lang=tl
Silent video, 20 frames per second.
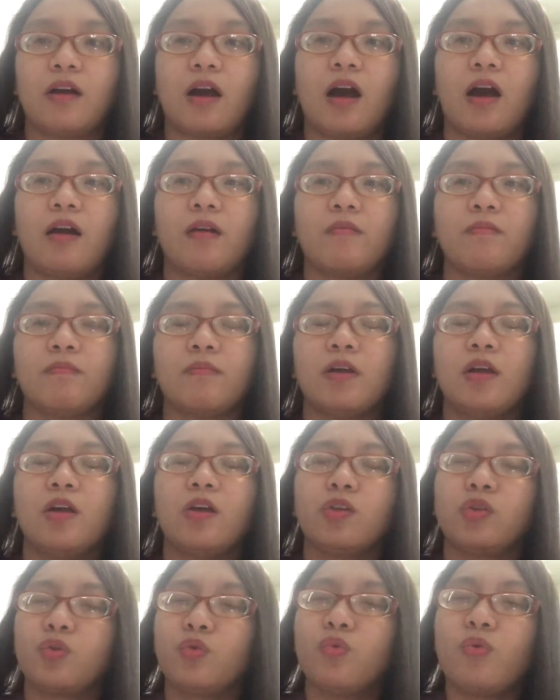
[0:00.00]
um,
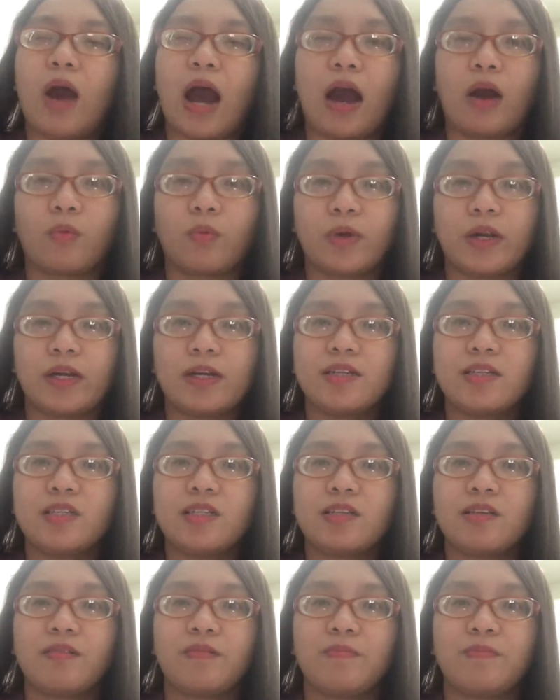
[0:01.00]
2
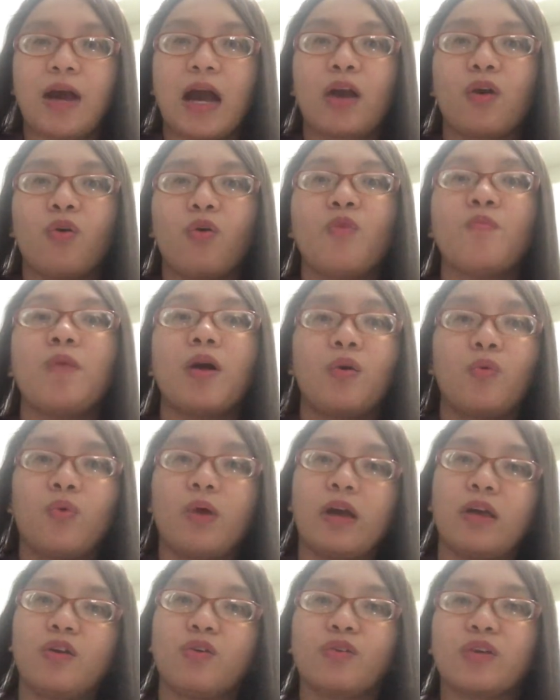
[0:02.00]
hours bago ko
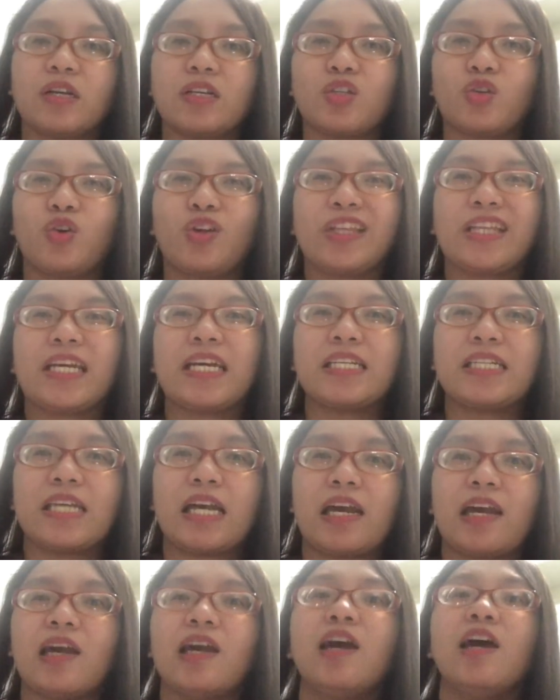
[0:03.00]
makuha yung result
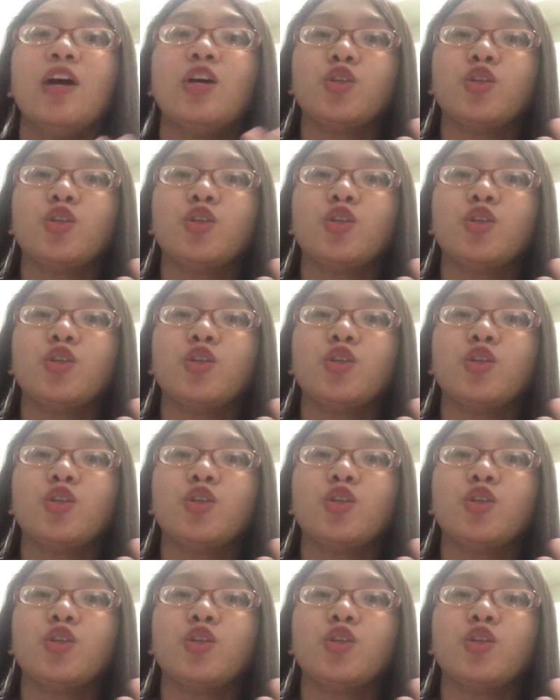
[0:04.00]
kasi